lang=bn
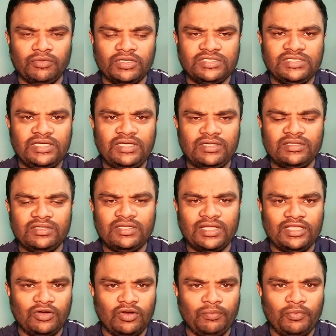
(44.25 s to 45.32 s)
করেছে
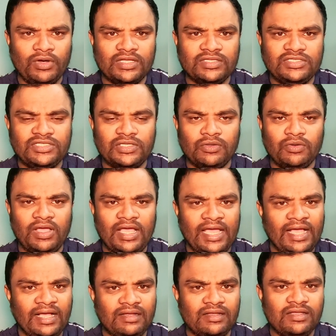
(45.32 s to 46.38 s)
তাদের অপরাধ ছিল
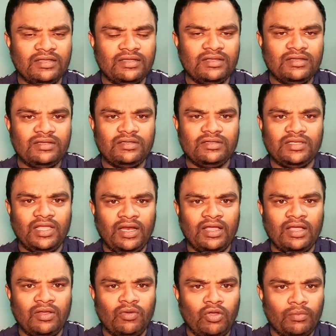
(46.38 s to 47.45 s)
এক তারা
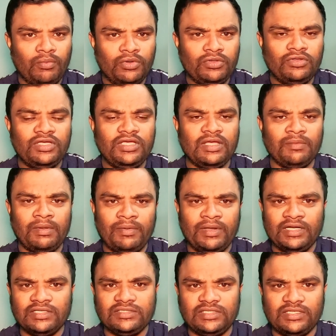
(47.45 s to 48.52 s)
অবৈধ ইকামা
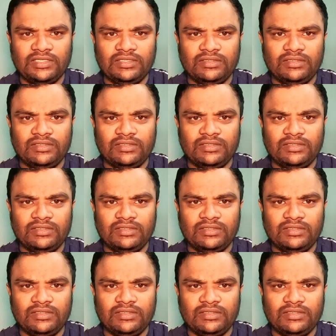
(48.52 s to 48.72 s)
বানাচ্ছে